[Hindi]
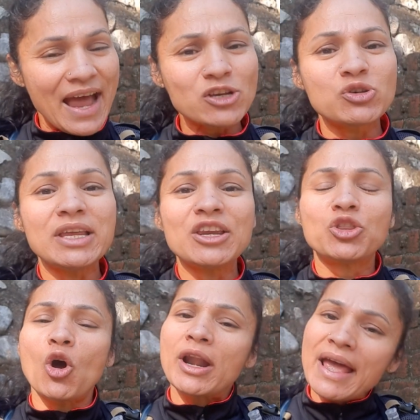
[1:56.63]
एक्चुअली
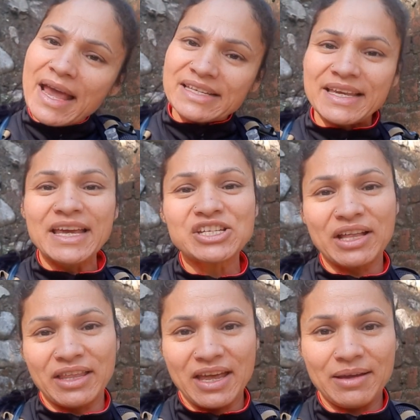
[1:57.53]
दौड़ा ऐसे ही
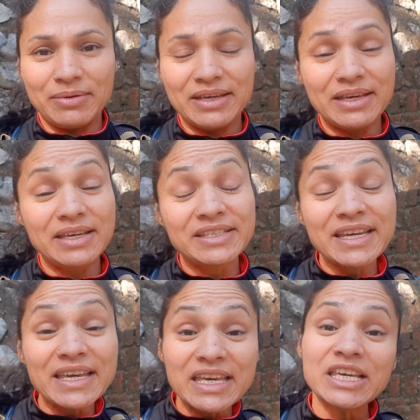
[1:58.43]
जाता है
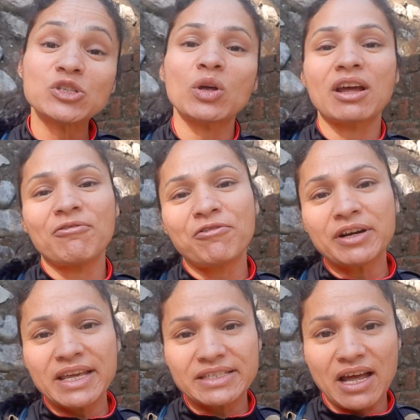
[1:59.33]
इसी ईज और
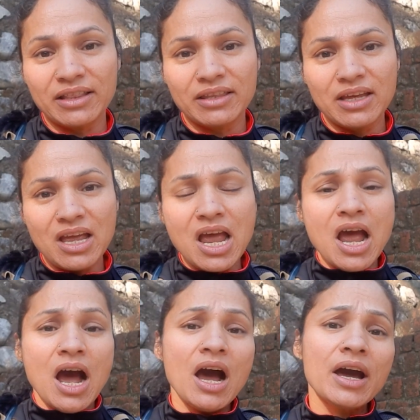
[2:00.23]
कंफर्ट के साथ
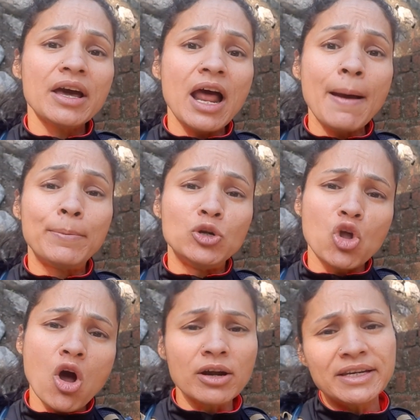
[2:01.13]
अगर आप
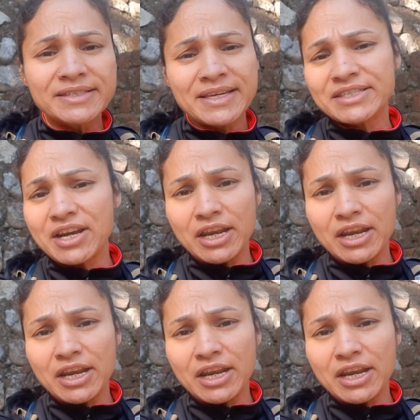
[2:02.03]
लॉन्ग डिस्टेंस